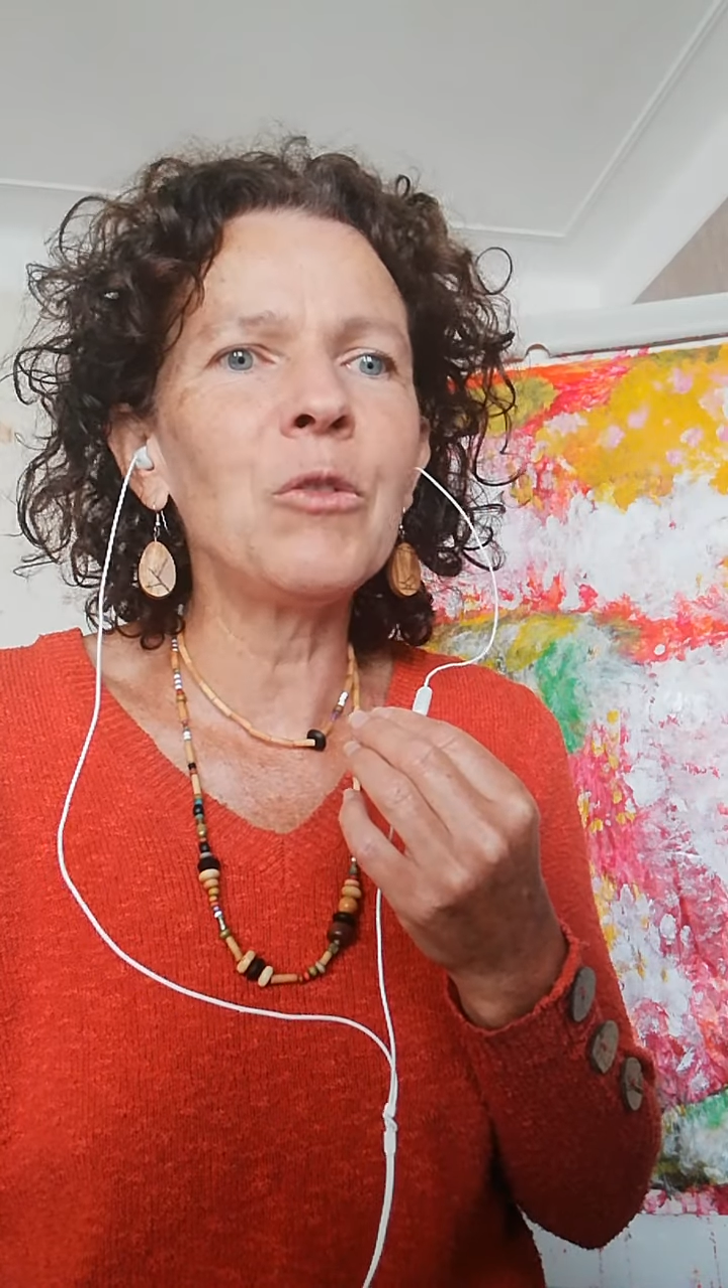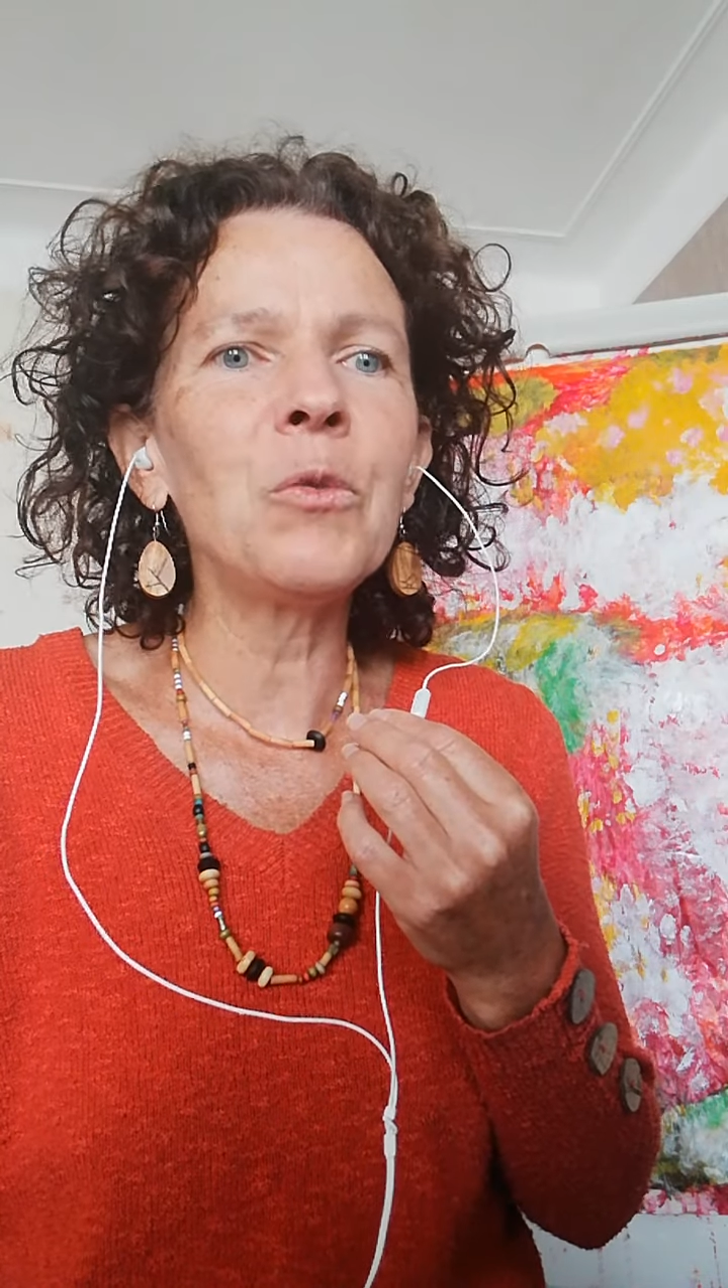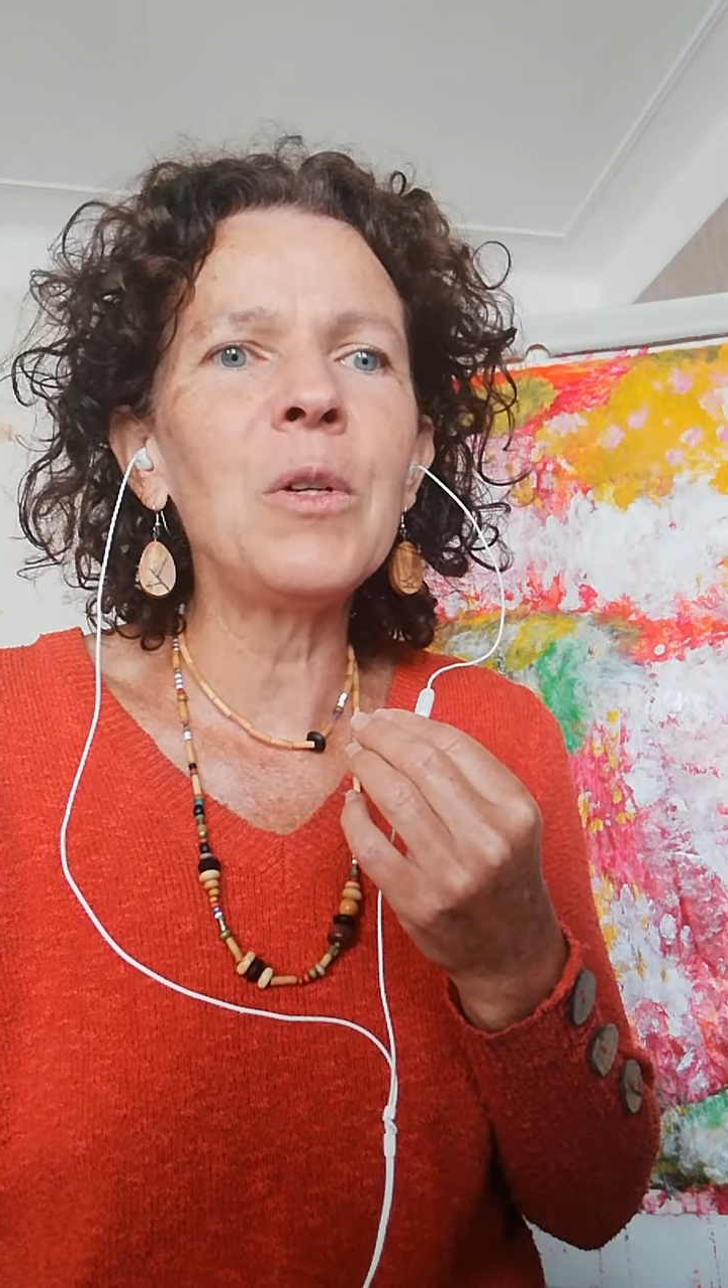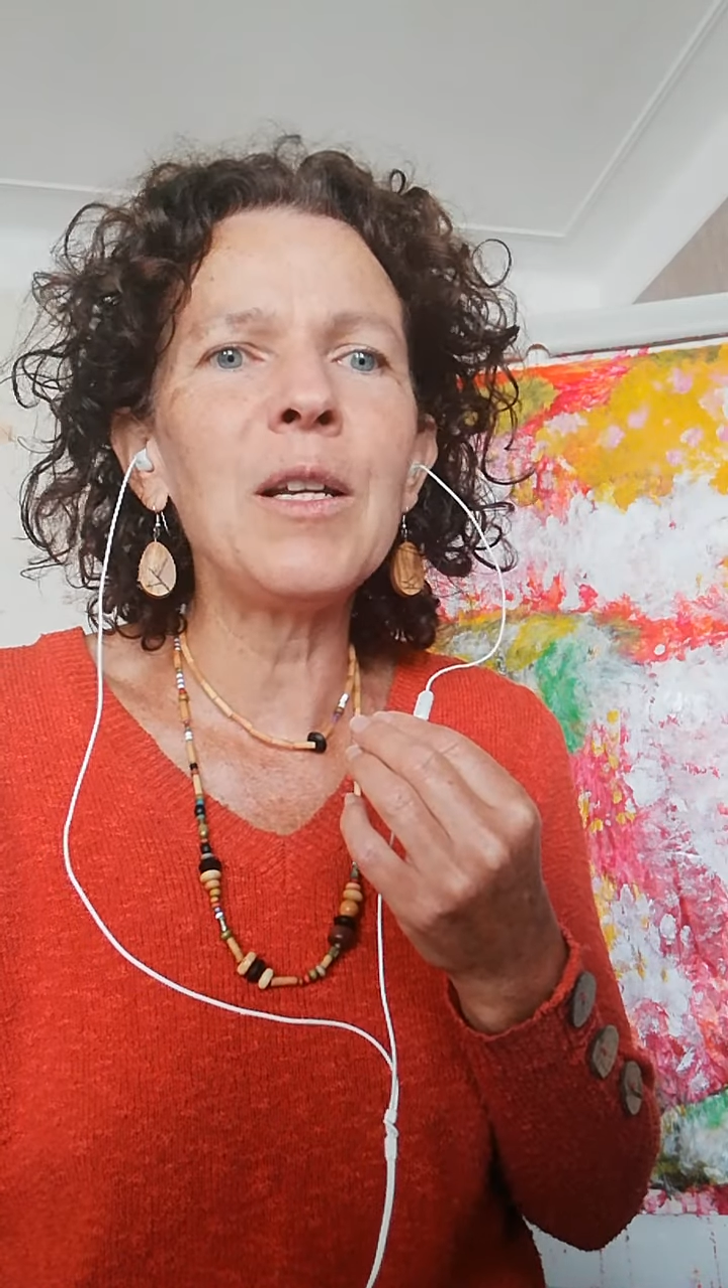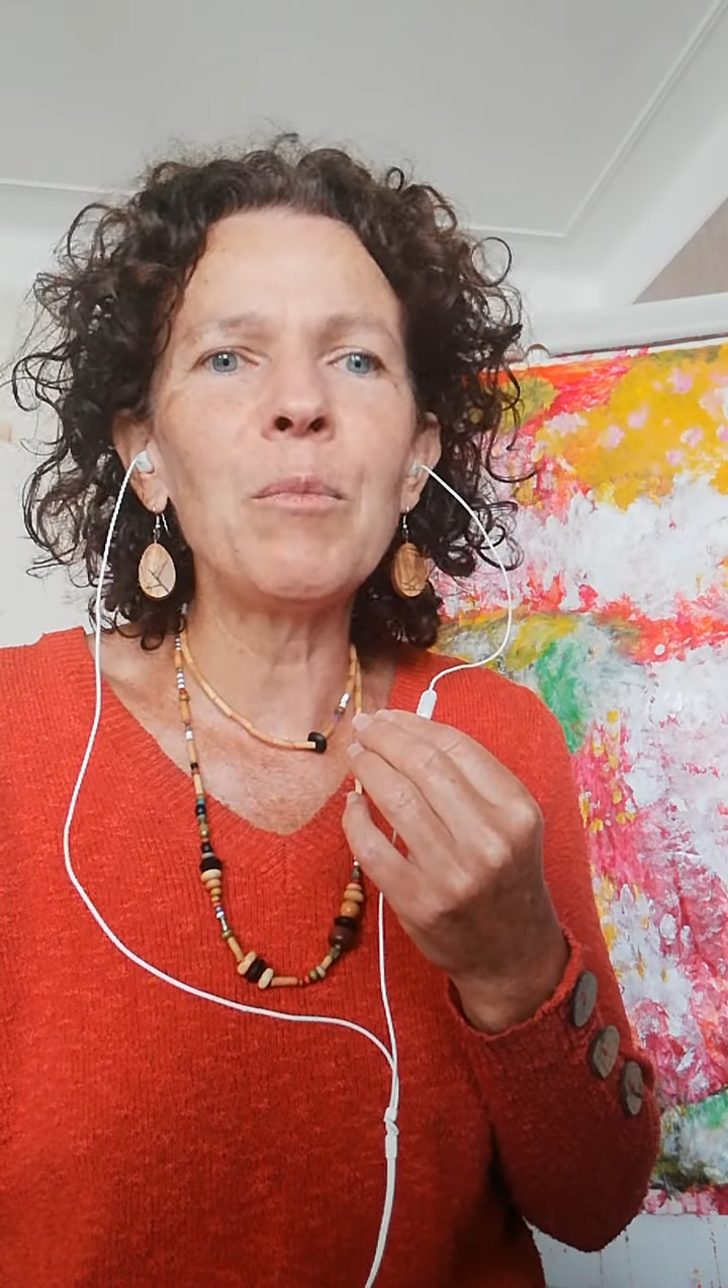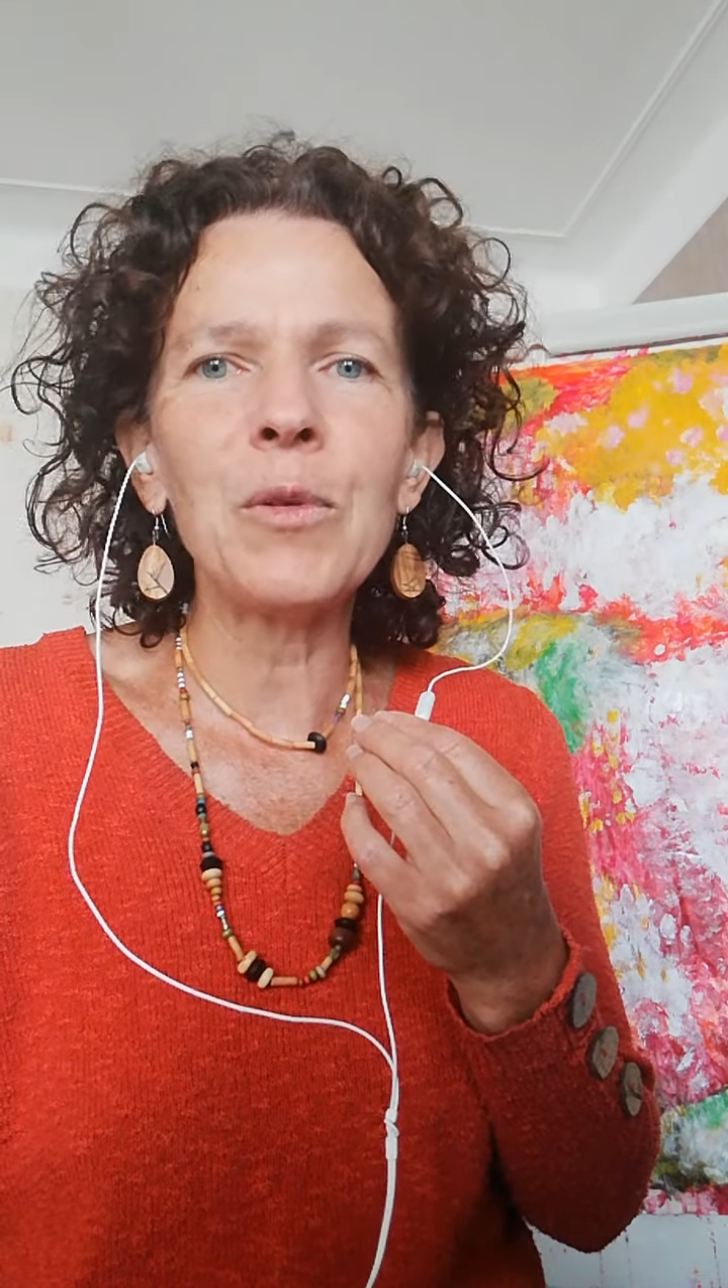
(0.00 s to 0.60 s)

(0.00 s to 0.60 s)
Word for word: tous les